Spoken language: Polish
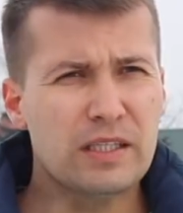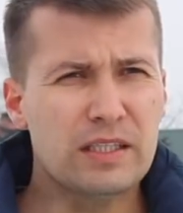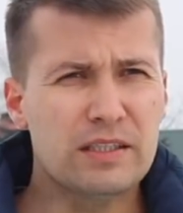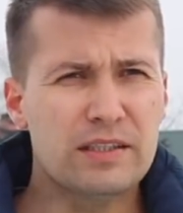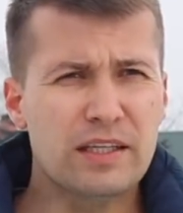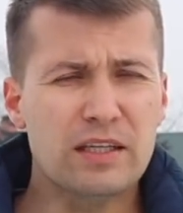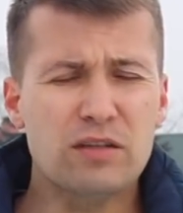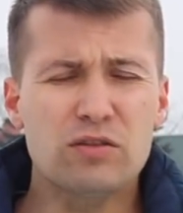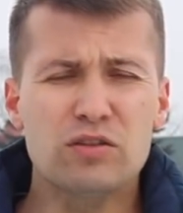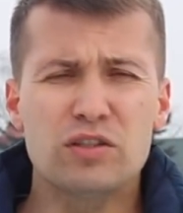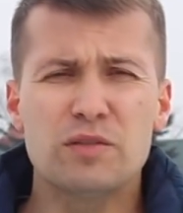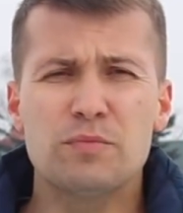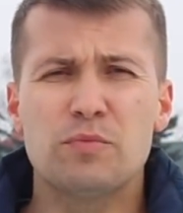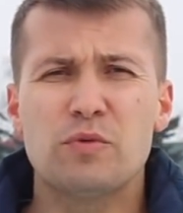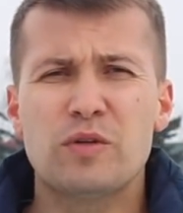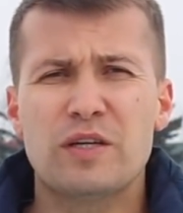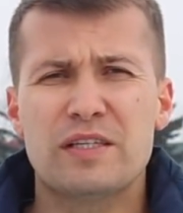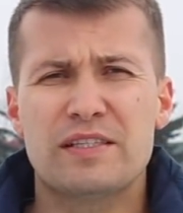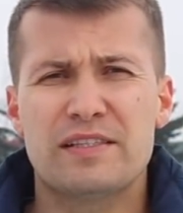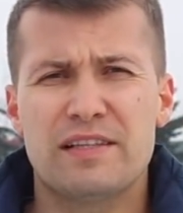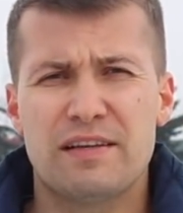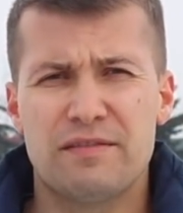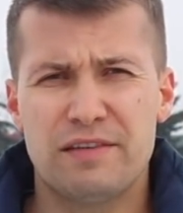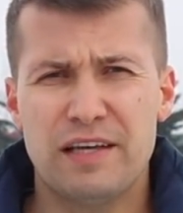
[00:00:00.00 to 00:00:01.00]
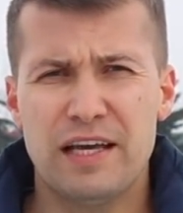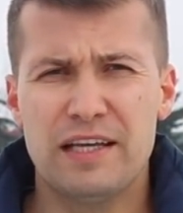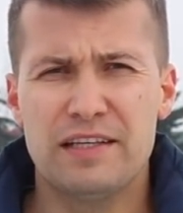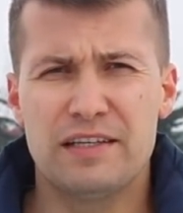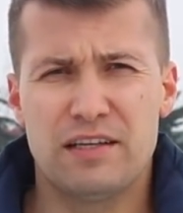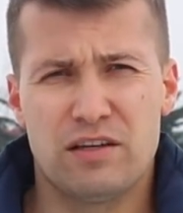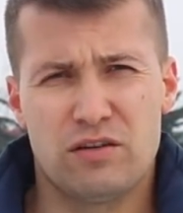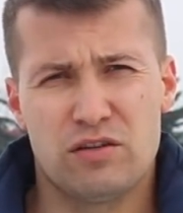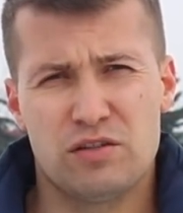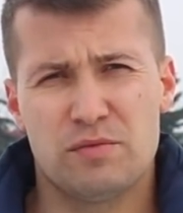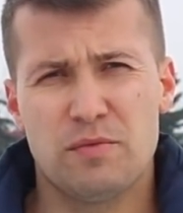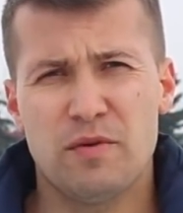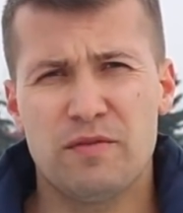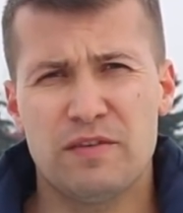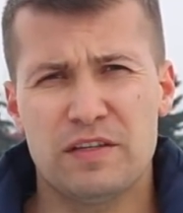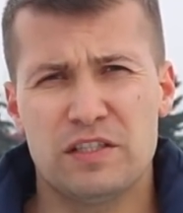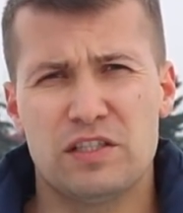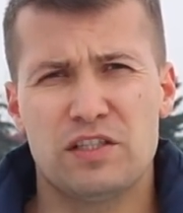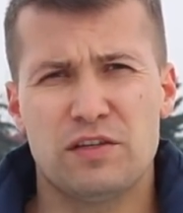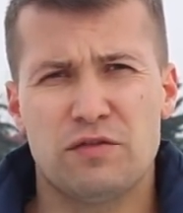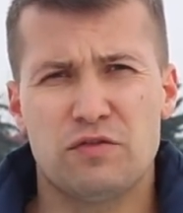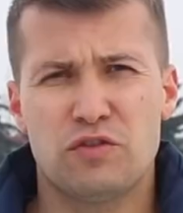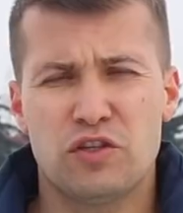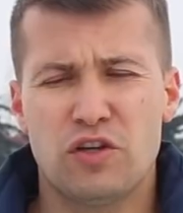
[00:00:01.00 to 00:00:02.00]
I tego typu nastawienie, rozmowa
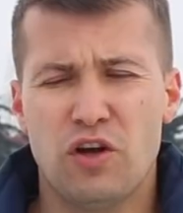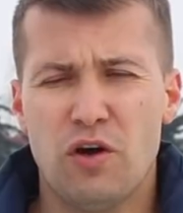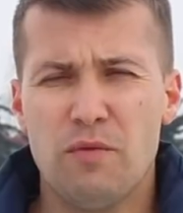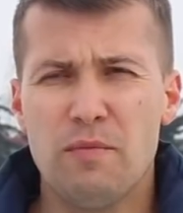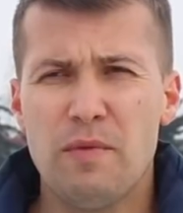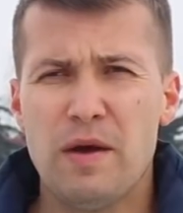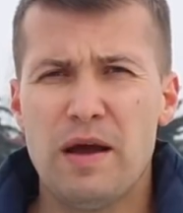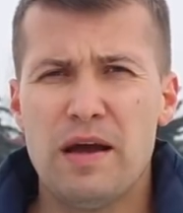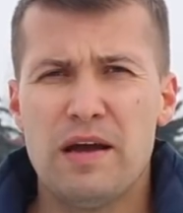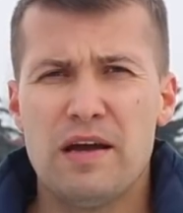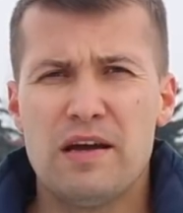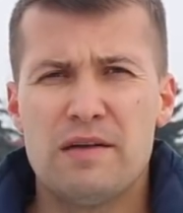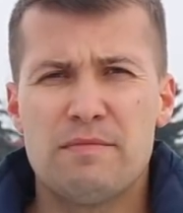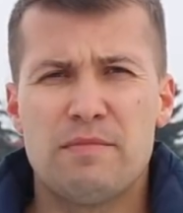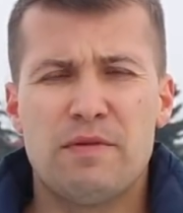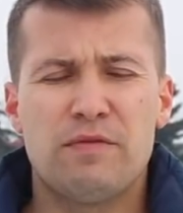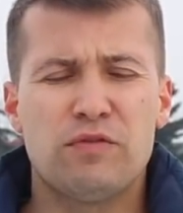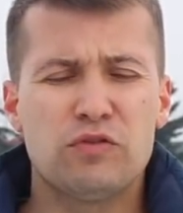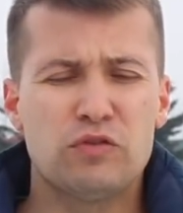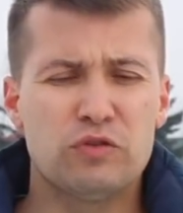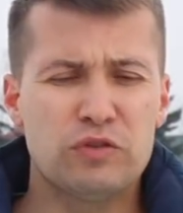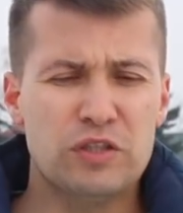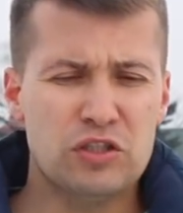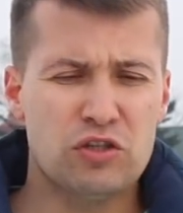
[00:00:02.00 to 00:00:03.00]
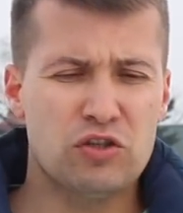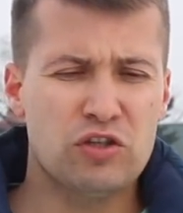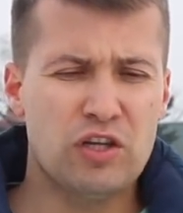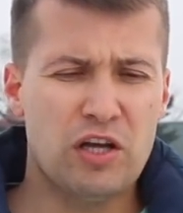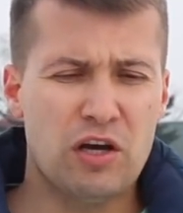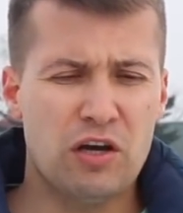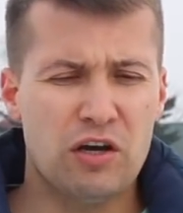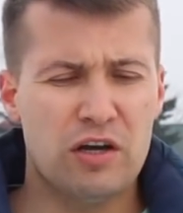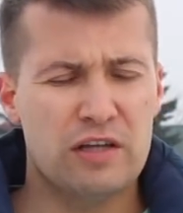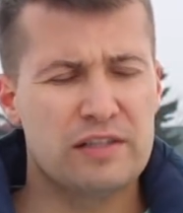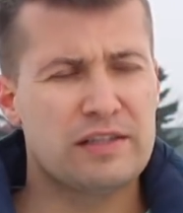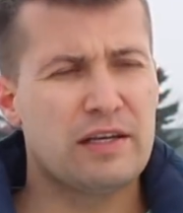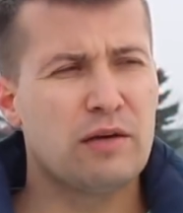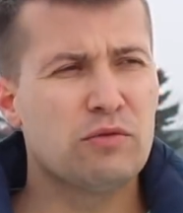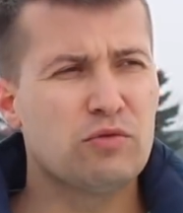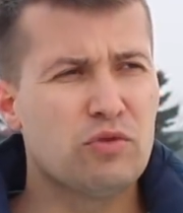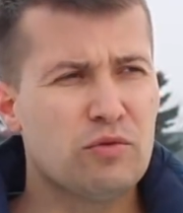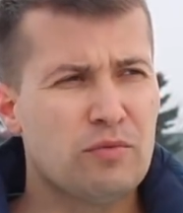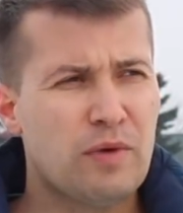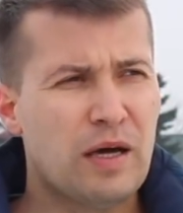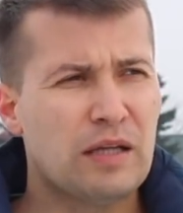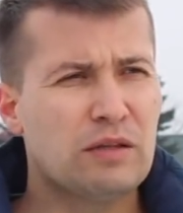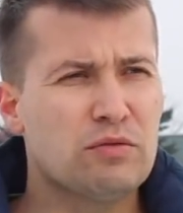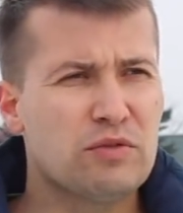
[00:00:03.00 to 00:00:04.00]
z dziewczyną powoduje, że ona z
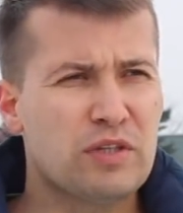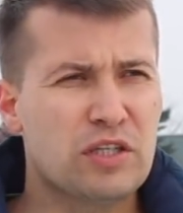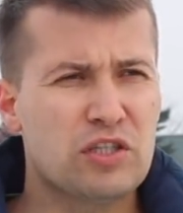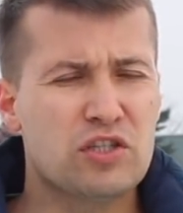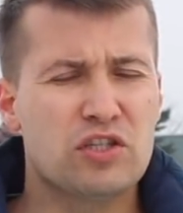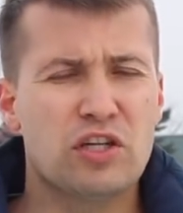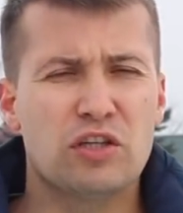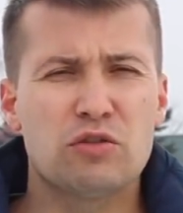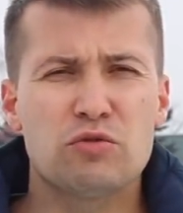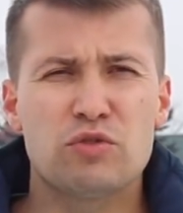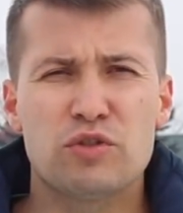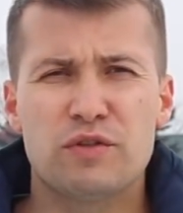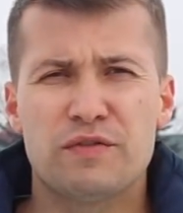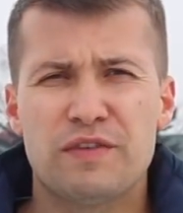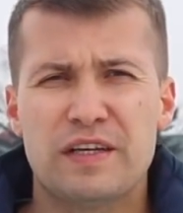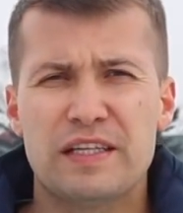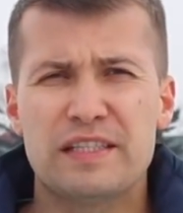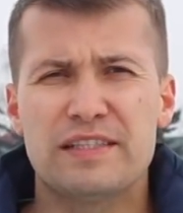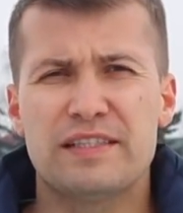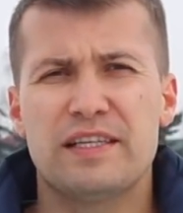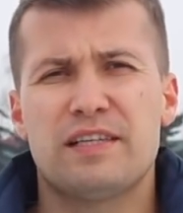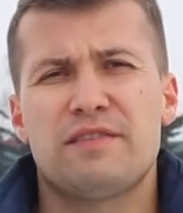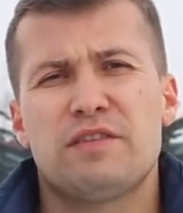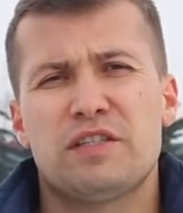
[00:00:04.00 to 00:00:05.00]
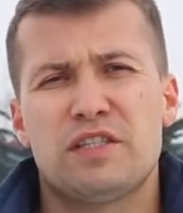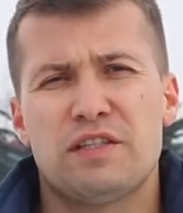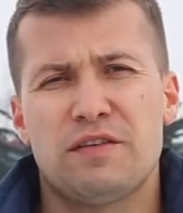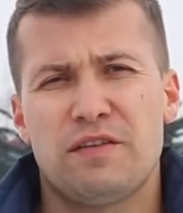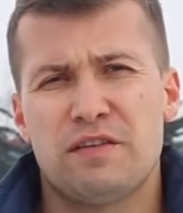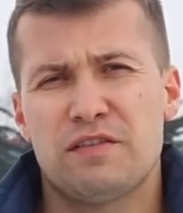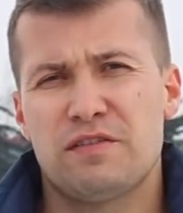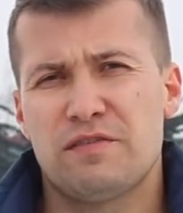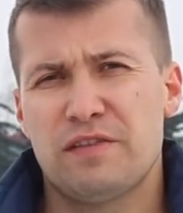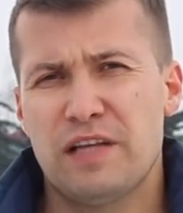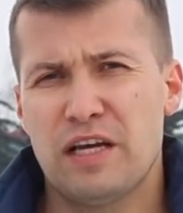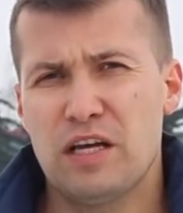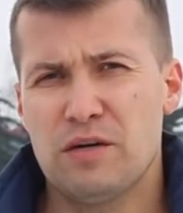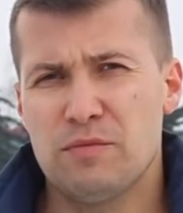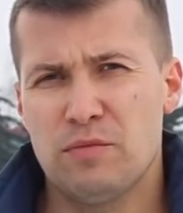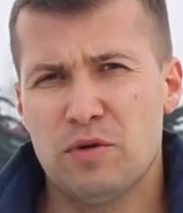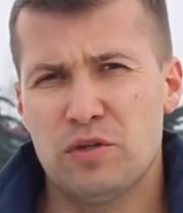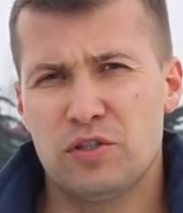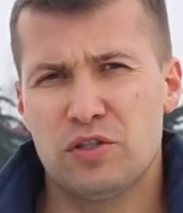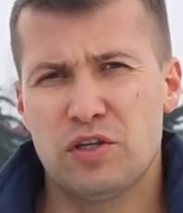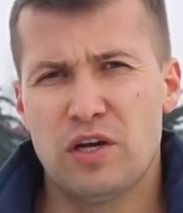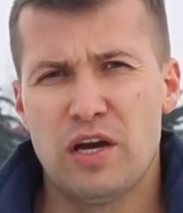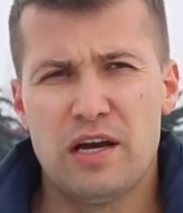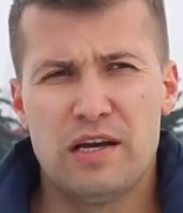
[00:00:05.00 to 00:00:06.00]
automatu zaczyna dużo więcej inwestować w
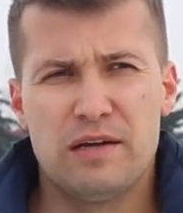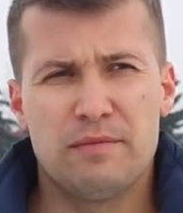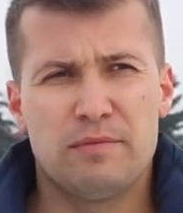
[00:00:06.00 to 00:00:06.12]
znajomość.